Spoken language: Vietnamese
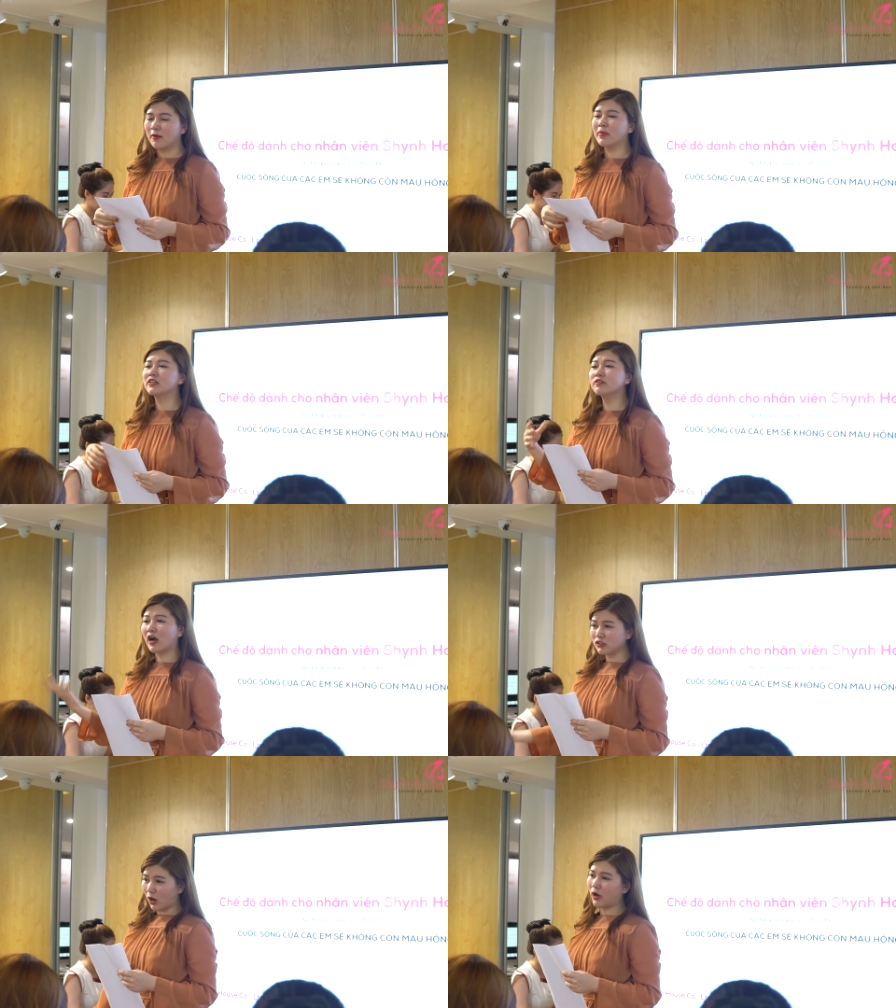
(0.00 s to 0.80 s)
Mình tư
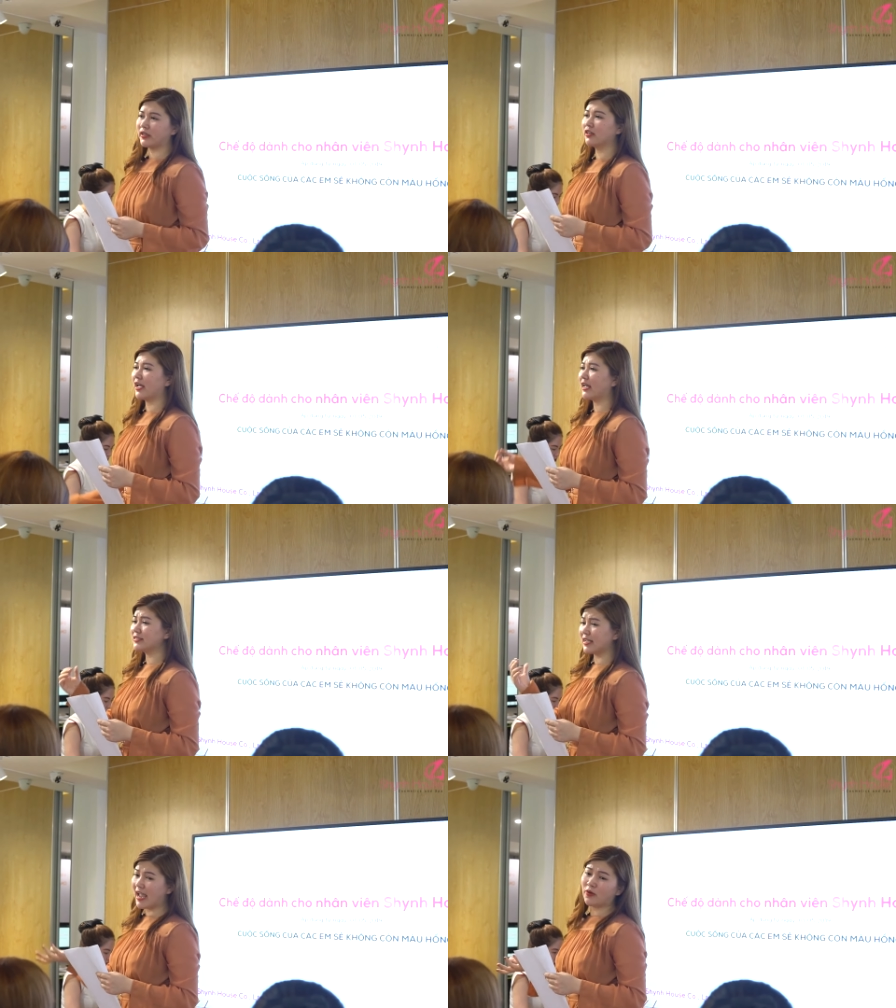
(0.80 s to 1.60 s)
vấn thôi, có thể khách
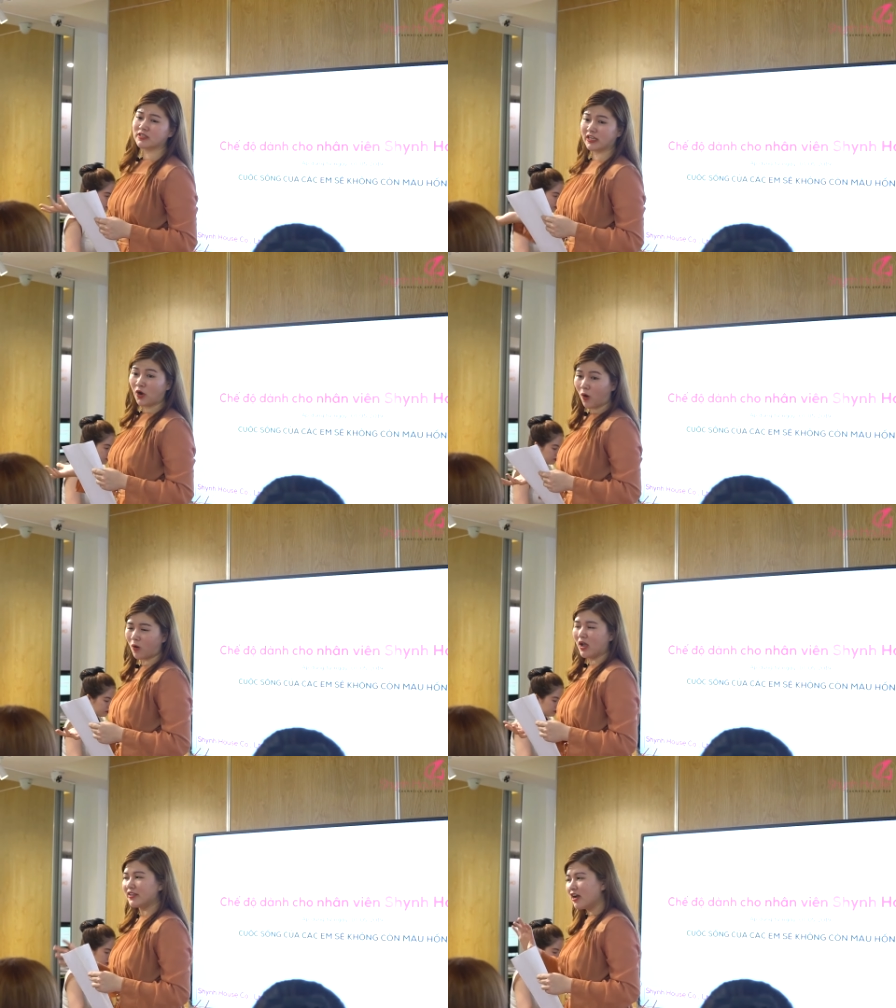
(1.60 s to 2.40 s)
say yes hoặc say no,
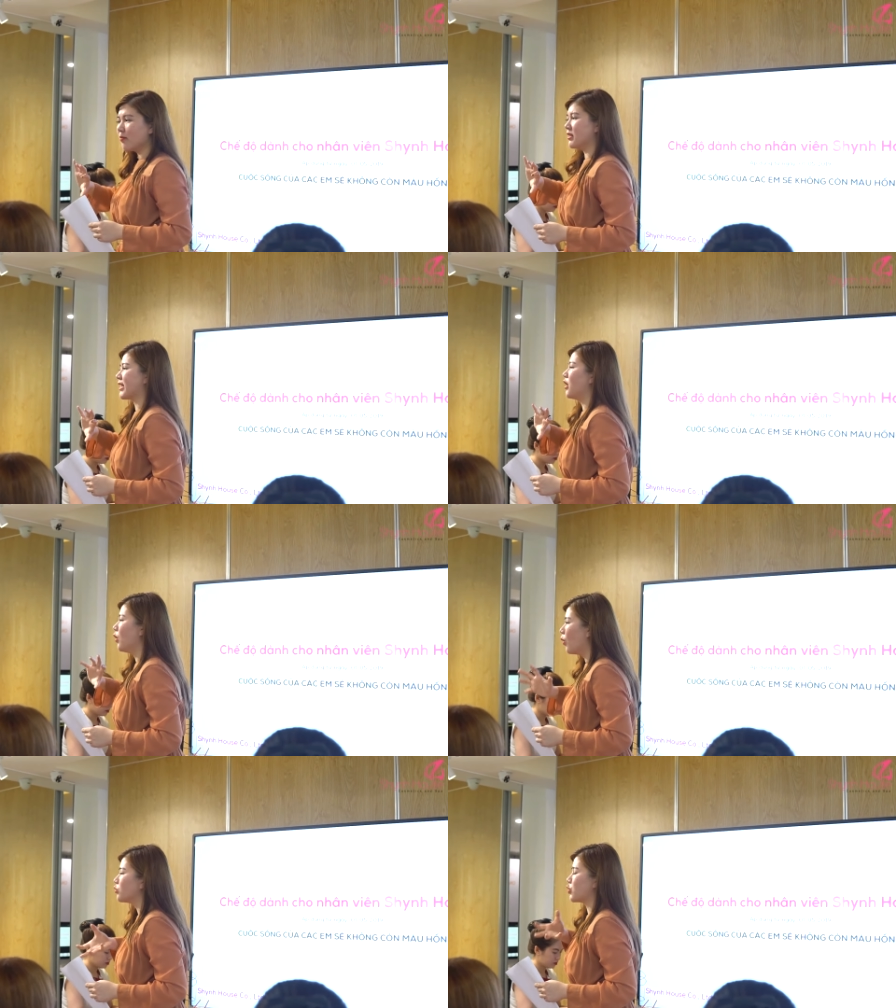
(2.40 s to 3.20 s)
nhưng mình sẽ
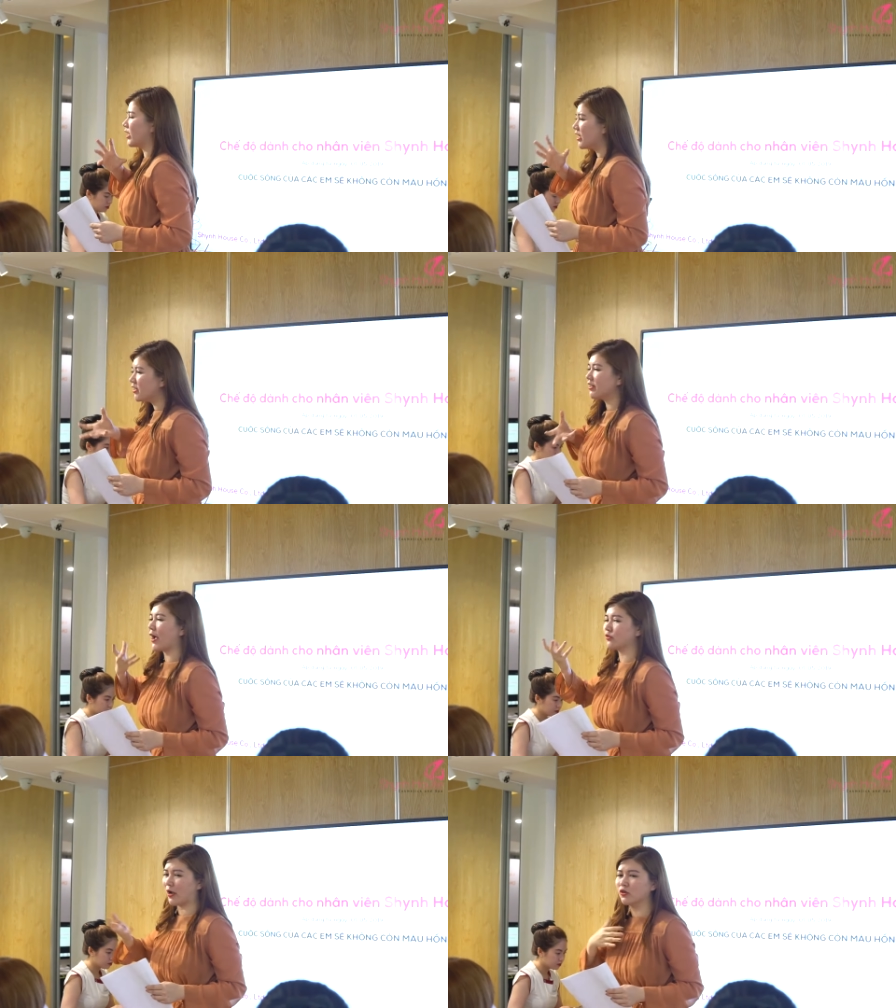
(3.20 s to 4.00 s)
luôn training,
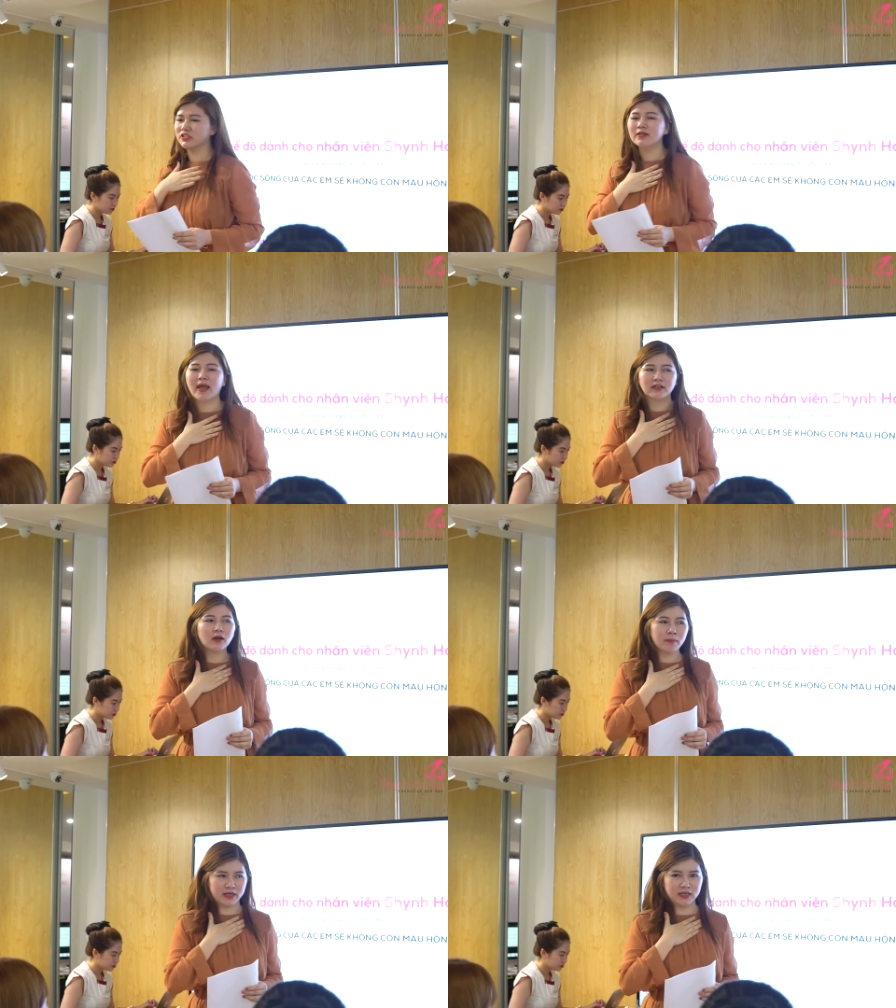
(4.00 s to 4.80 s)
đào tạo được chính bản
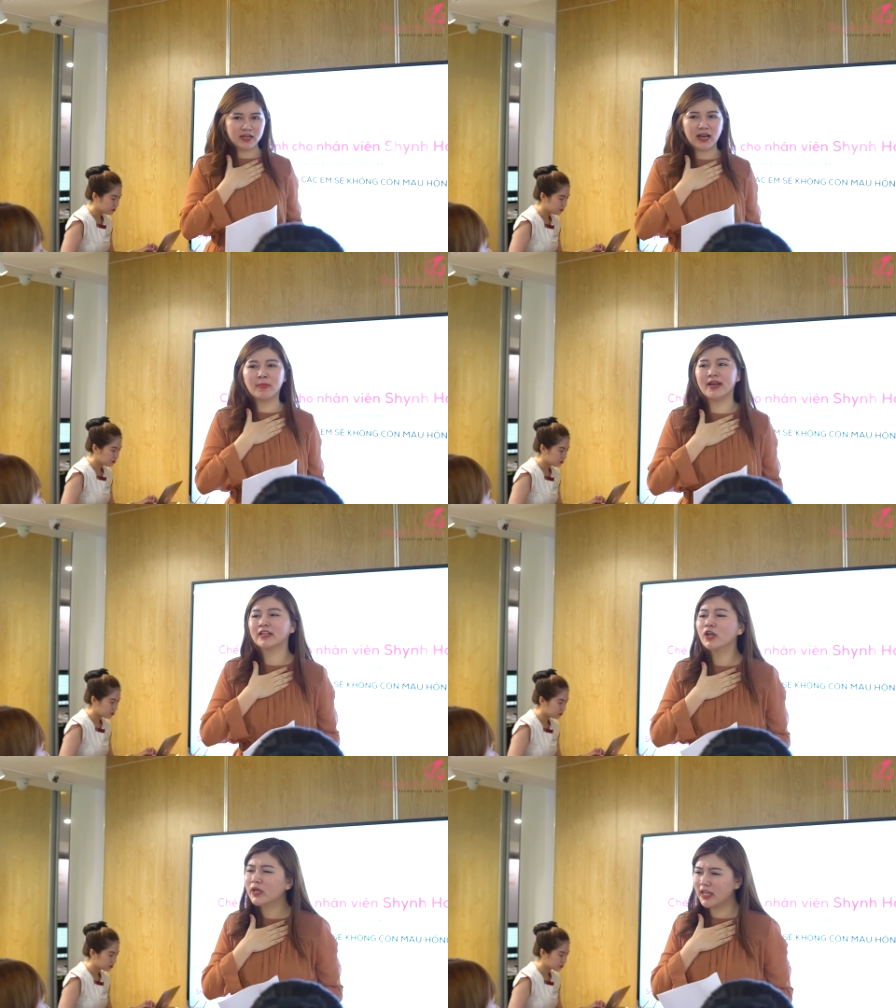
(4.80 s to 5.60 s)
thân mình là mình
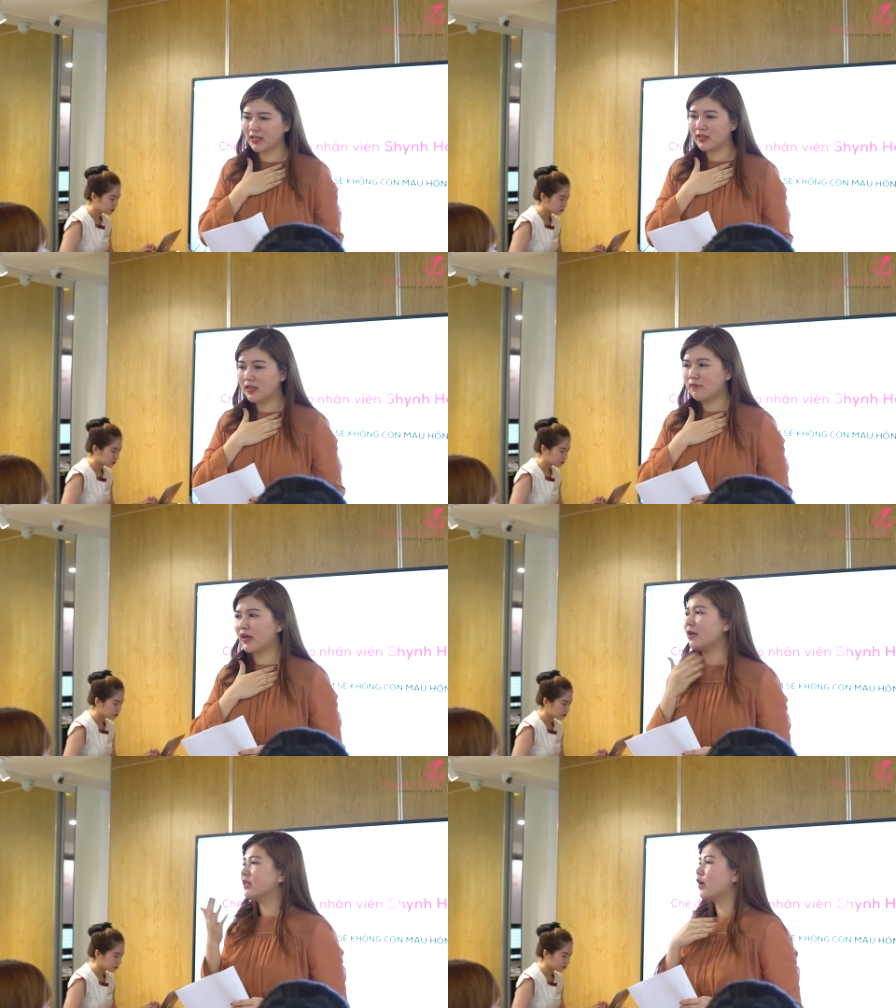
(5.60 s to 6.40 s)
đang thiếu cái gì, và
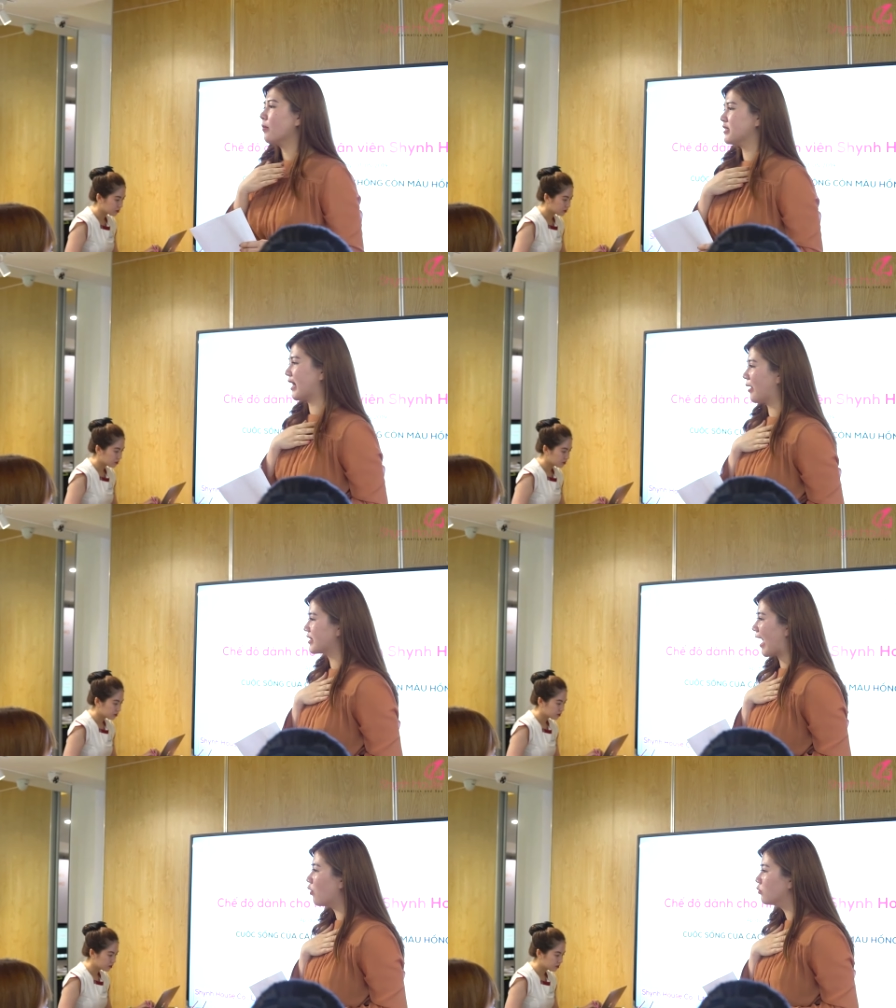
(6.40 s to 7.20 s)
khi mình thiếu thì mình sẽ làm
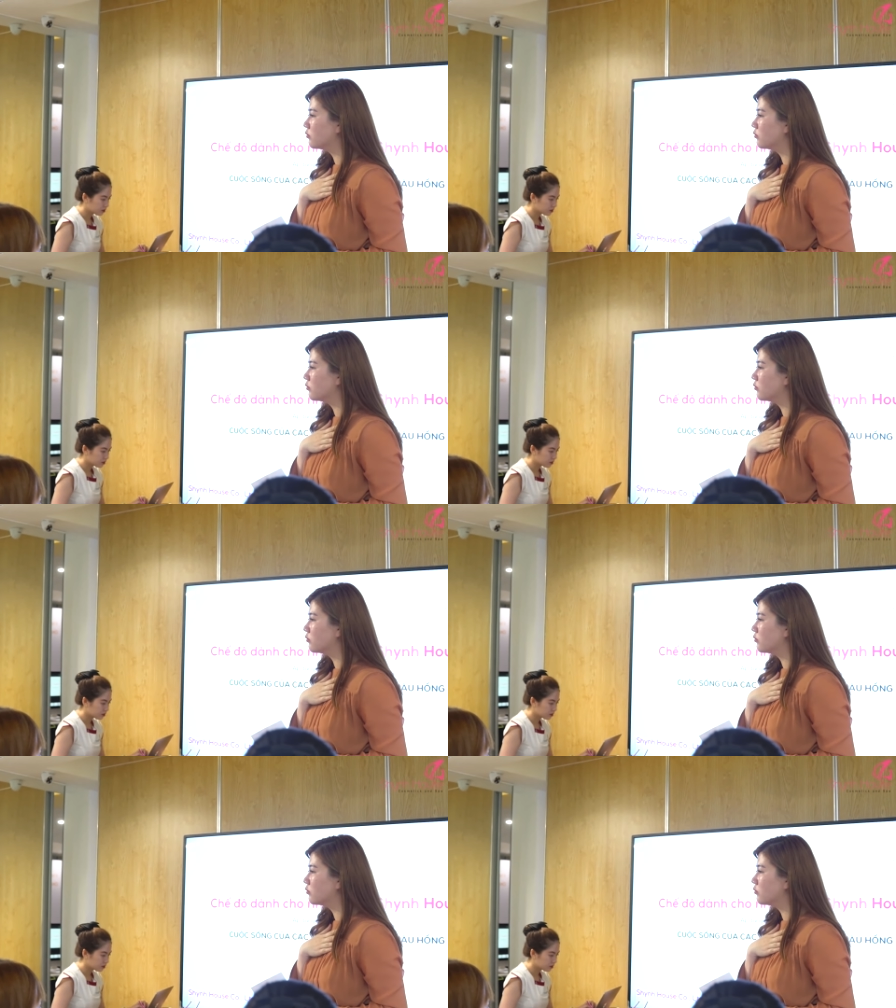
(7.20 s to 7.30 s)
sao,